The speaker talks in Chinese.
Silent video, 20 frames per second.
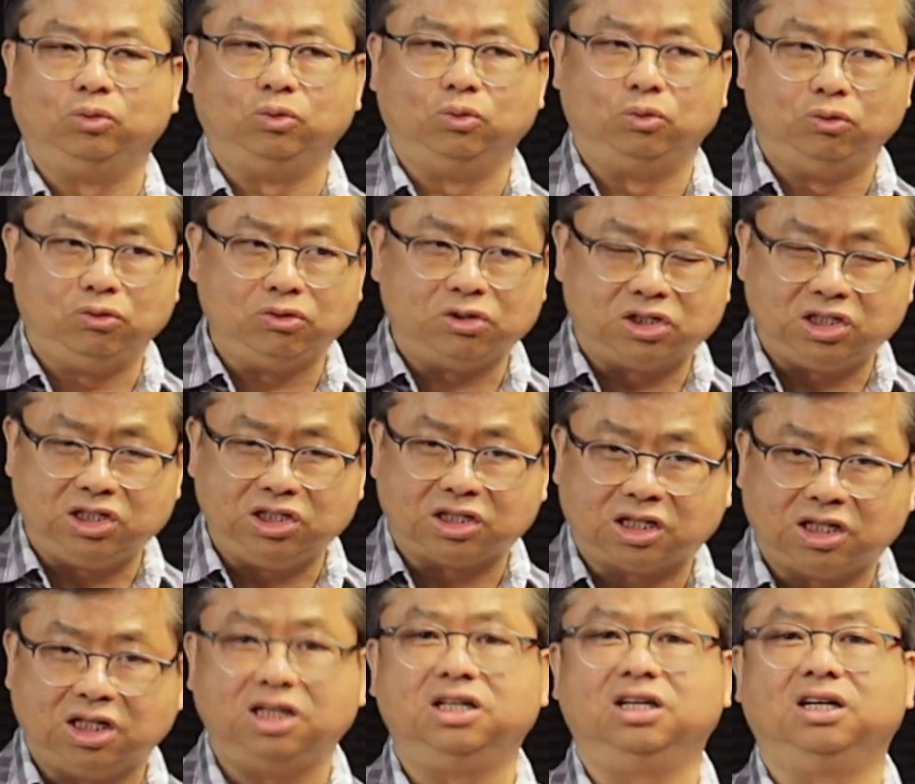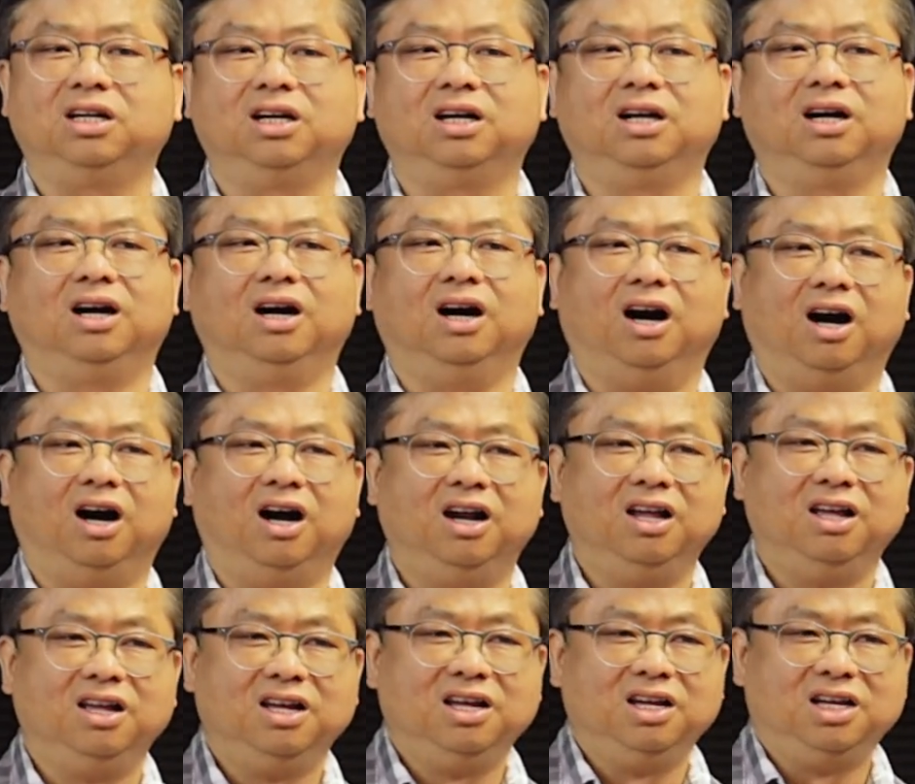无基克啊，
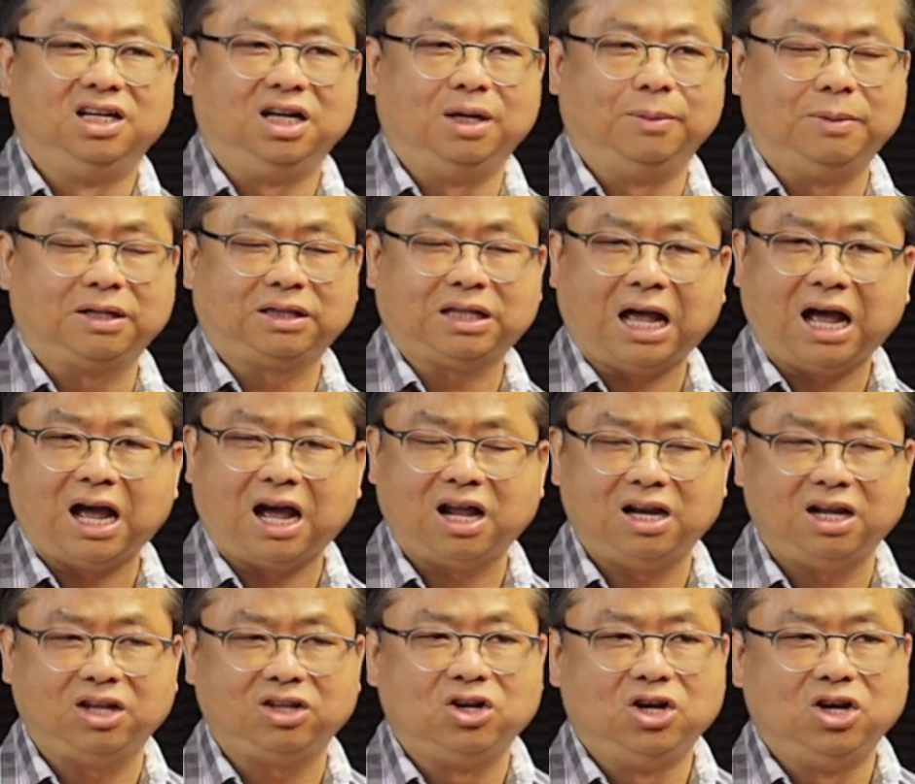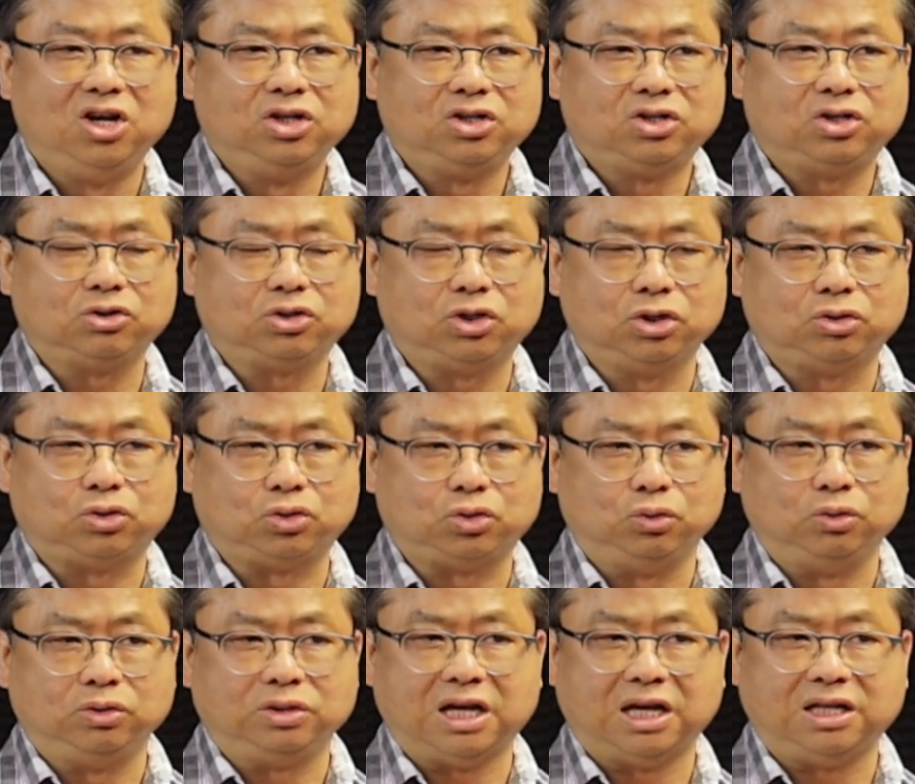那么他呢，就是
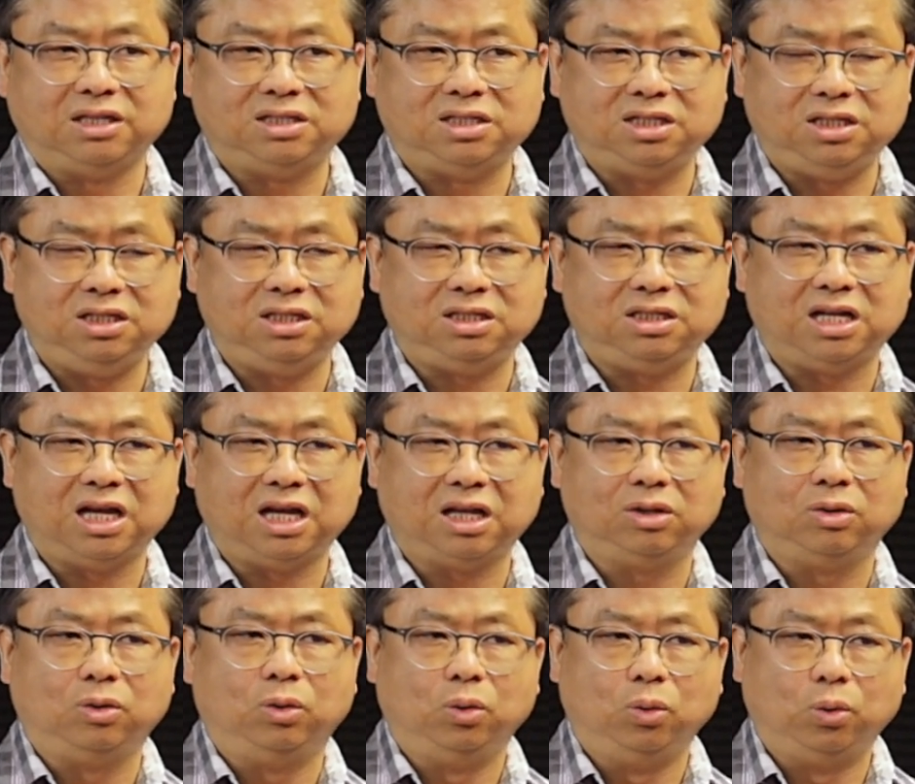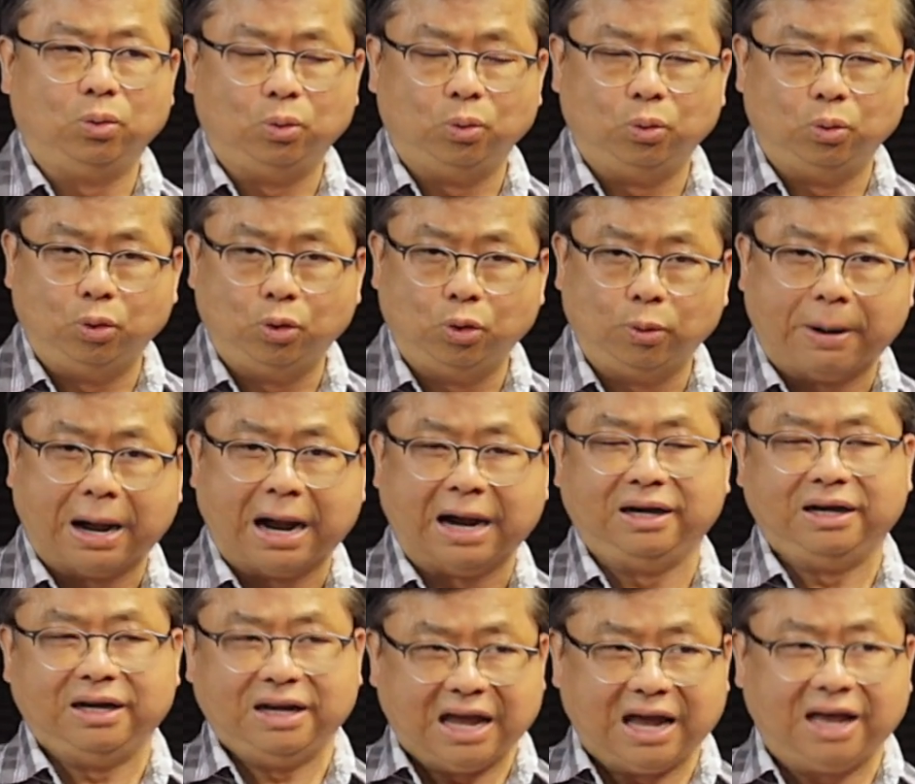主前七千五百
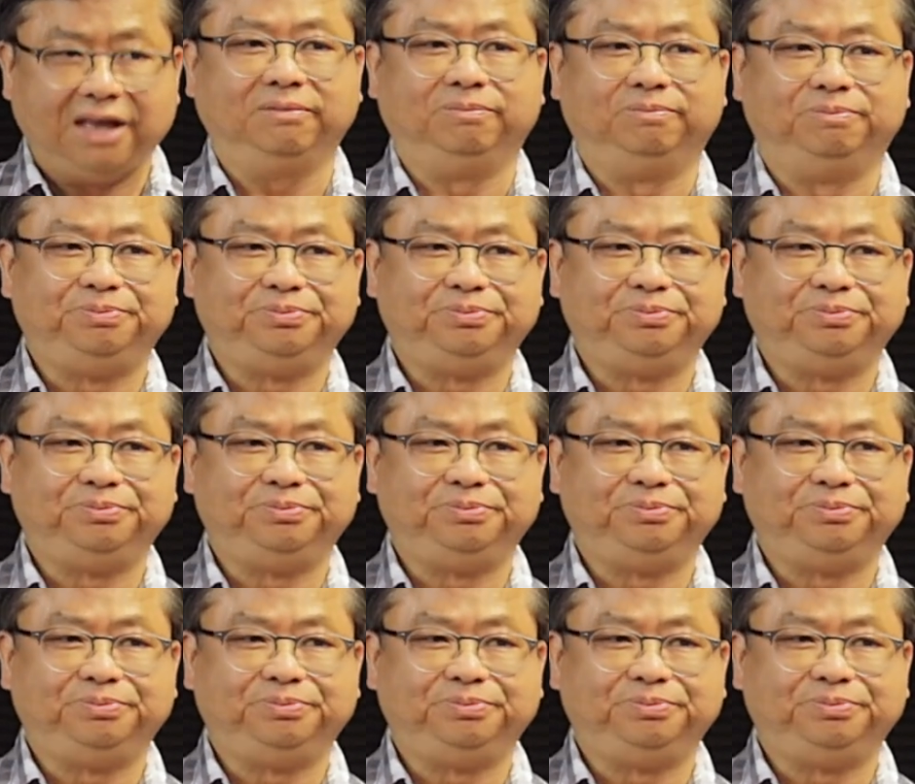年，